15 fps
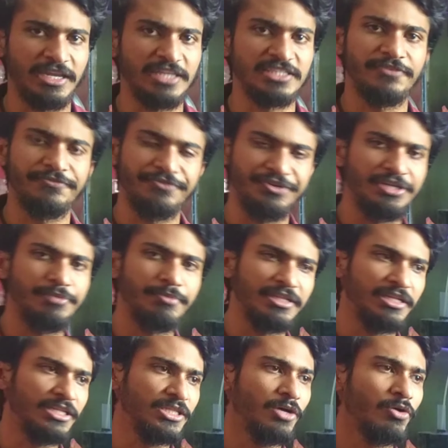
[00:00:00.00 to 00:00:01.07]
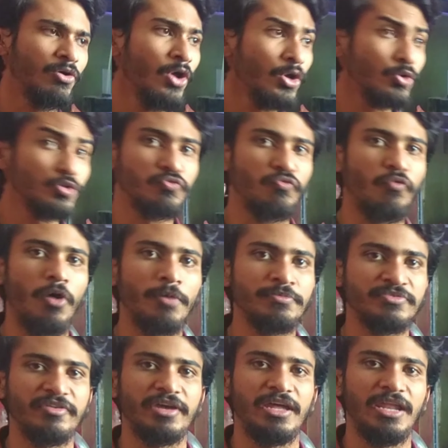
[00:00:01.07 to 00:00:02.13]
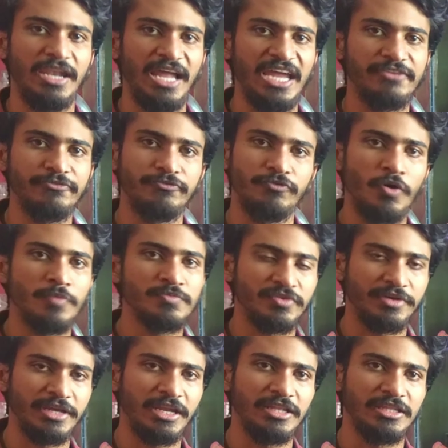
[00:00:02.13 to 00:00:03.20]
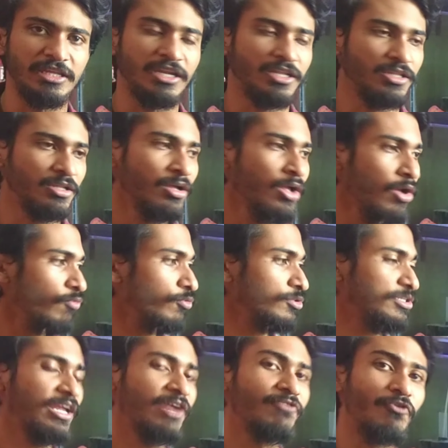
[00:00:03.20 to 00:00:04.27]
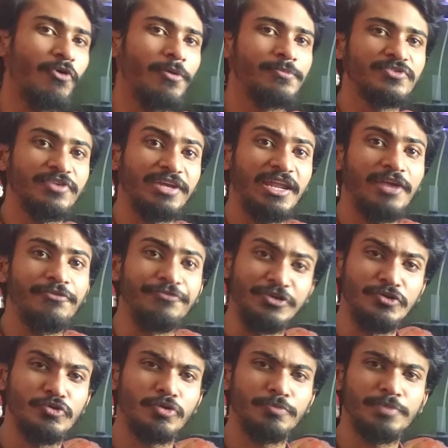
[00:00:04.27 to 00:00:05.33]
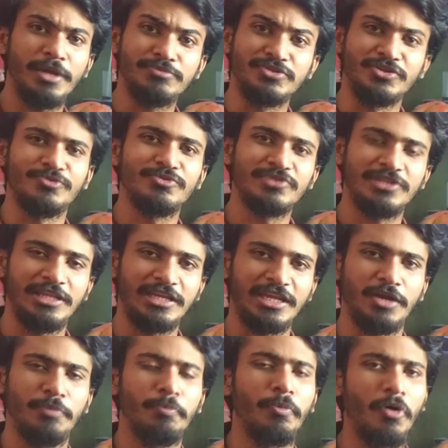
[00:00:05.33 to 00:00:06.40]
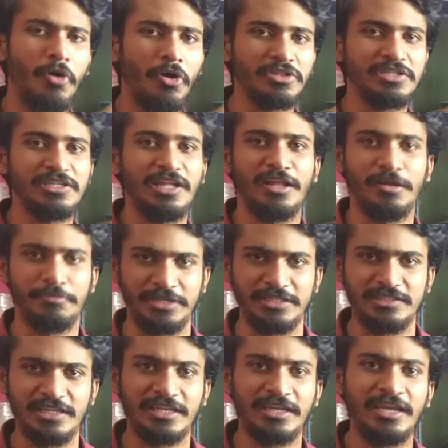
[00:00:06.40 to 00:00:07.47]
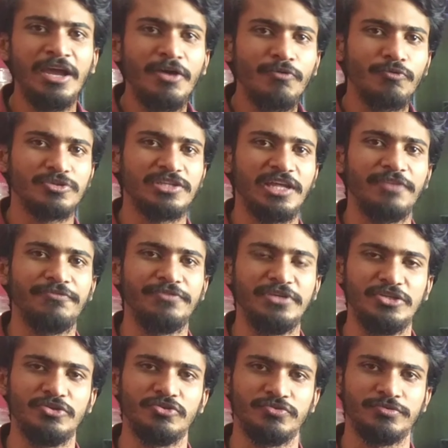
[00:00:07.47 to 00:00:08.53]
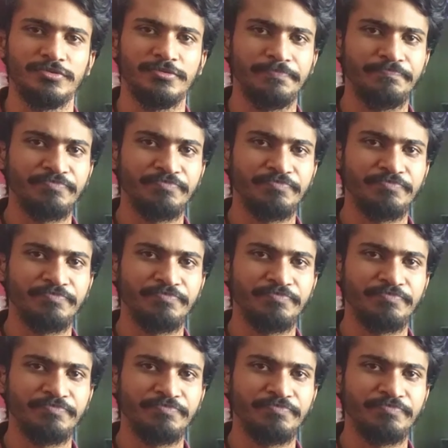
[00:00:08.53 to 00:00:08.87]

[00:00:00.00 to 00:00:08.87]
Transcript: मैं कैसे फीड में देता हूँ कुछ वॉर्म्स वगैरह लाइव वॉर्म्स वगैरह दे रहा था वो सारा वॉर्म्स वगैरह वीडियो को भी आप जरूर से देखिएगा बहुत ही ज्यादा अमेजिंग है वो सारा वीडियोज